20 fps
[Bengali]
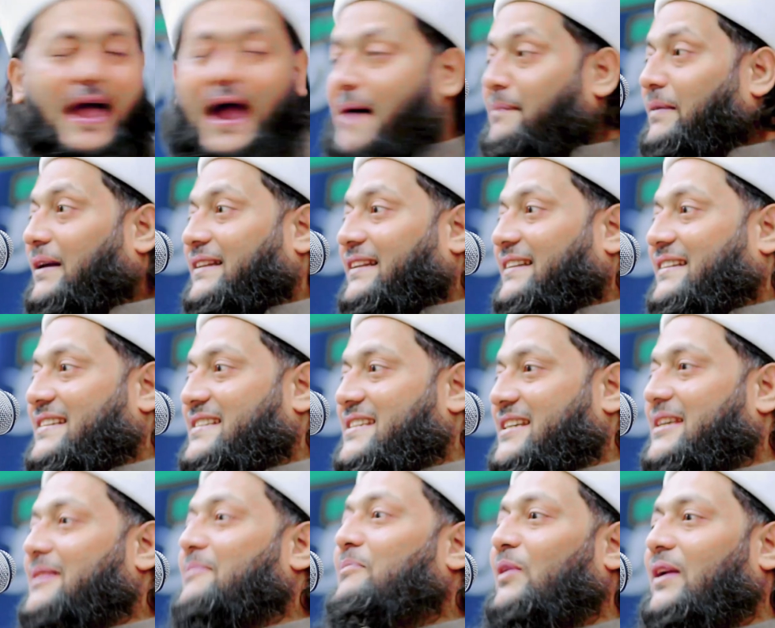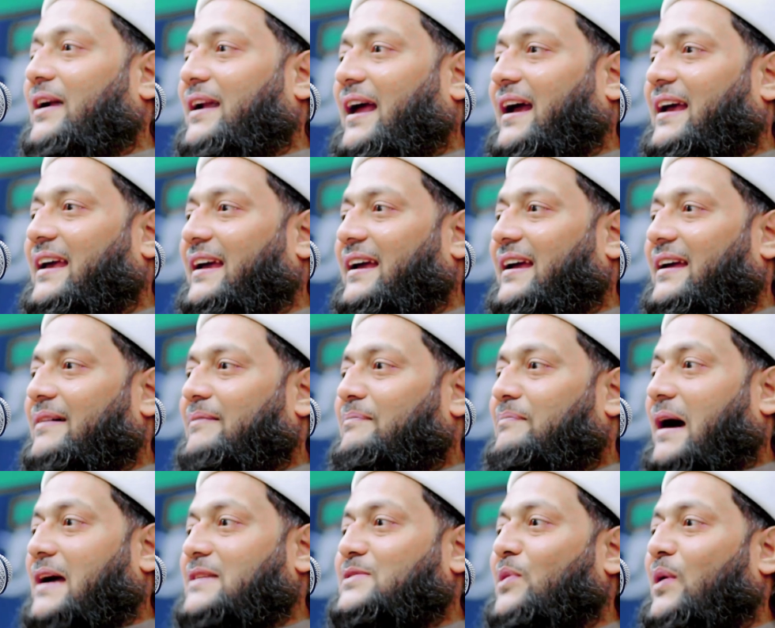আমাদের দেশে কি বলে ডাকে
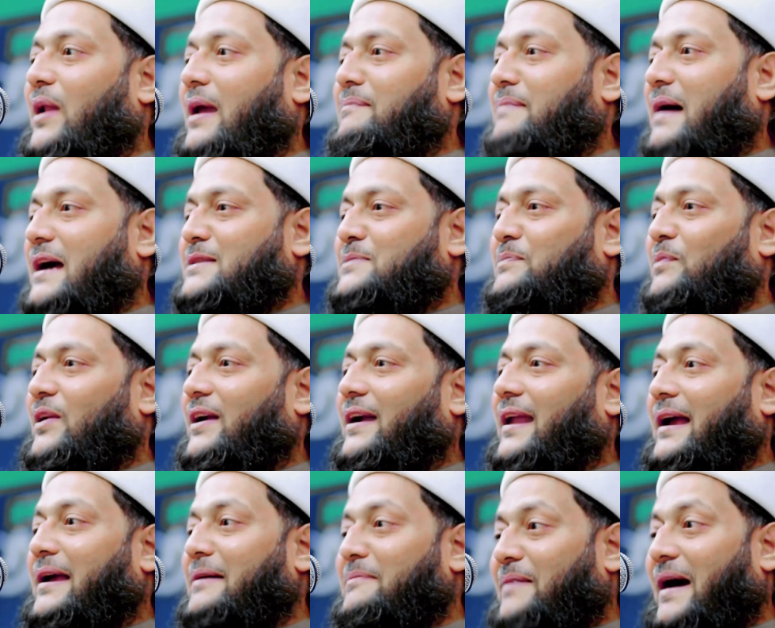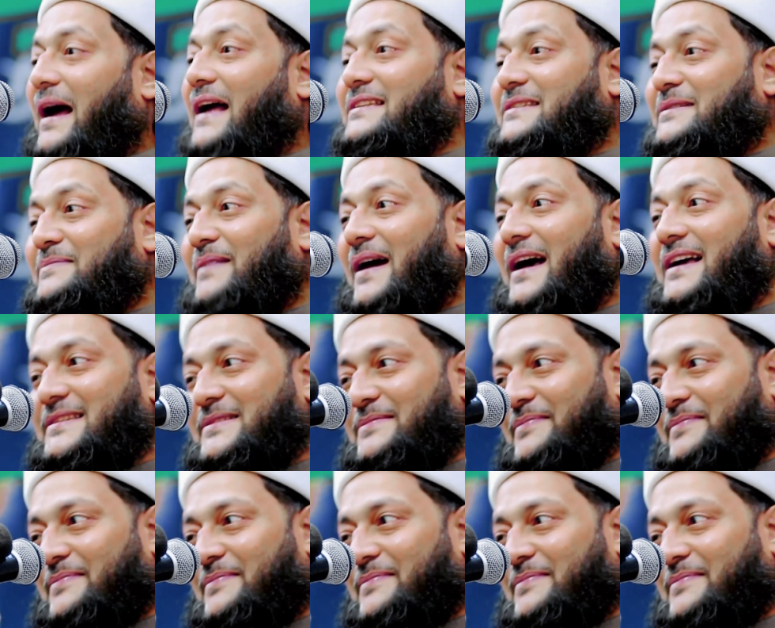মাছওয়ালা মাছ বলে ডাকে মাছ মাছ